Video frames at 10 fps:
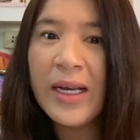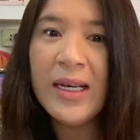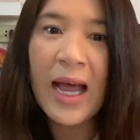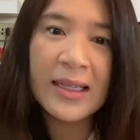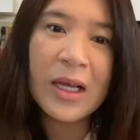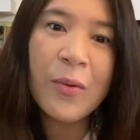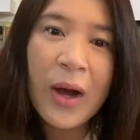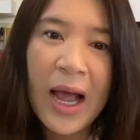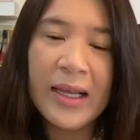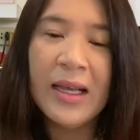ได้นานเท่า
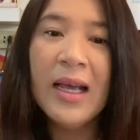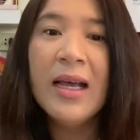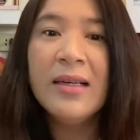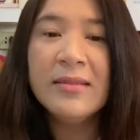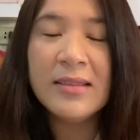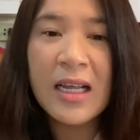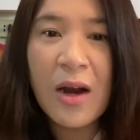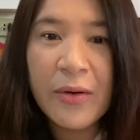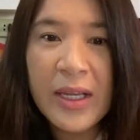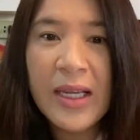ไหร่ สิ่ง
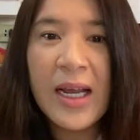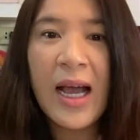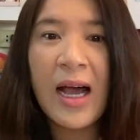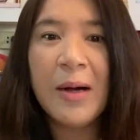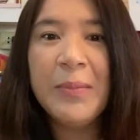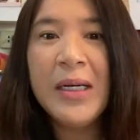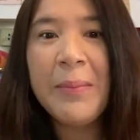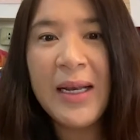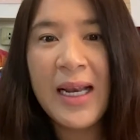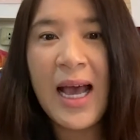เหล่านี้นะคะเพื่
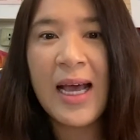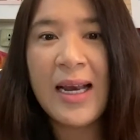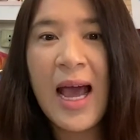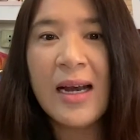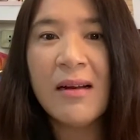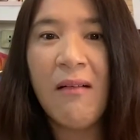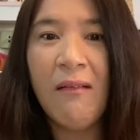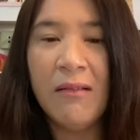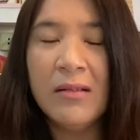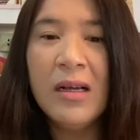อพัฒนาด้านข
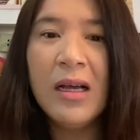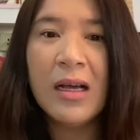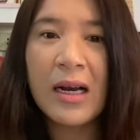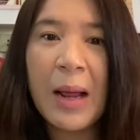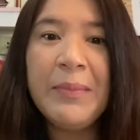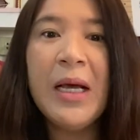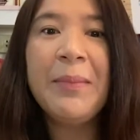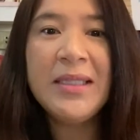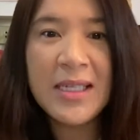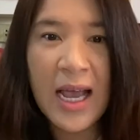องกล้ามเนื้
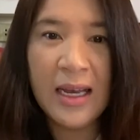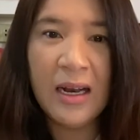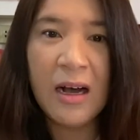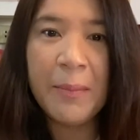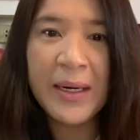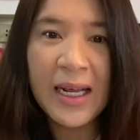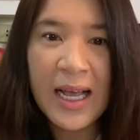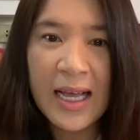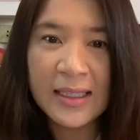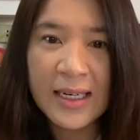อมัดใหญ่ แล้วก็พัฒ
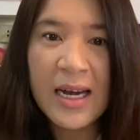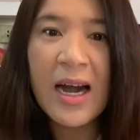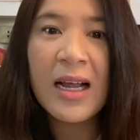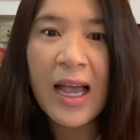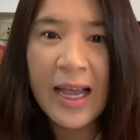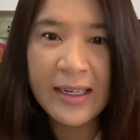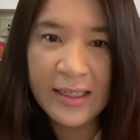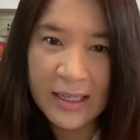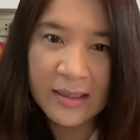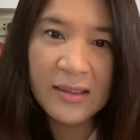นาการทางด้านร่างกาย
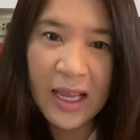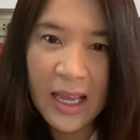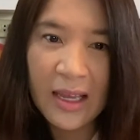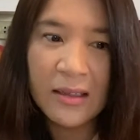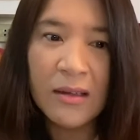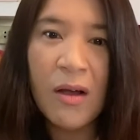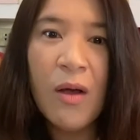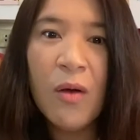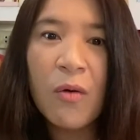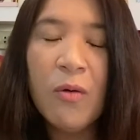เด็ก ๆนั่นเอง
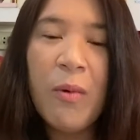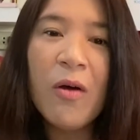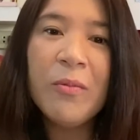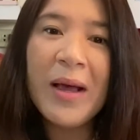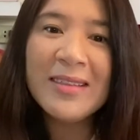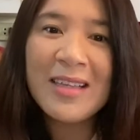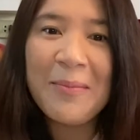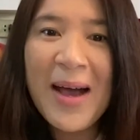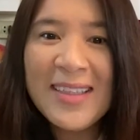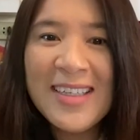คุณพ่อคุณแม่
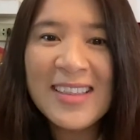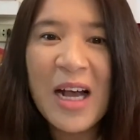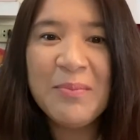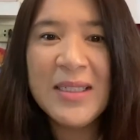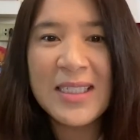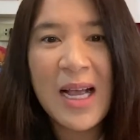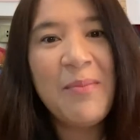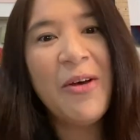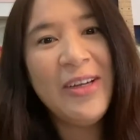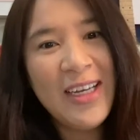สามารถที่จะทำกิจกร
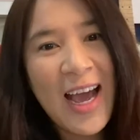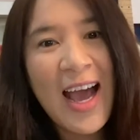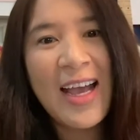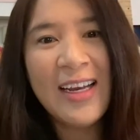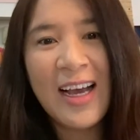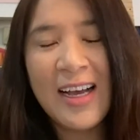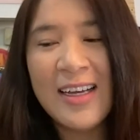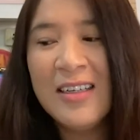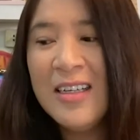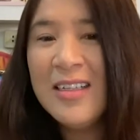รมเหล่านี้ได้นะ
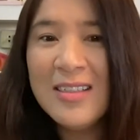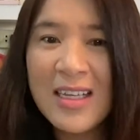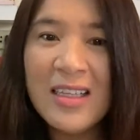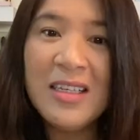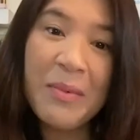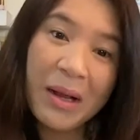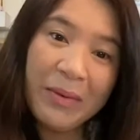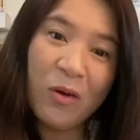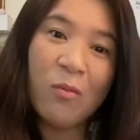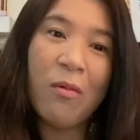คะ เช่นที่บ้าน
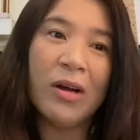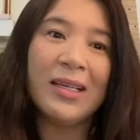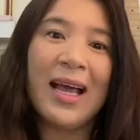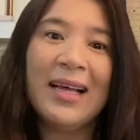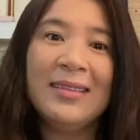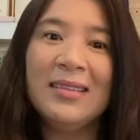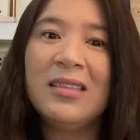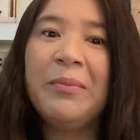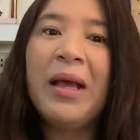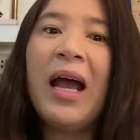มีลูกบอลกัน
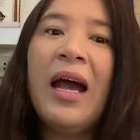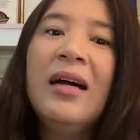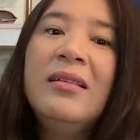ใช่ไหมคะ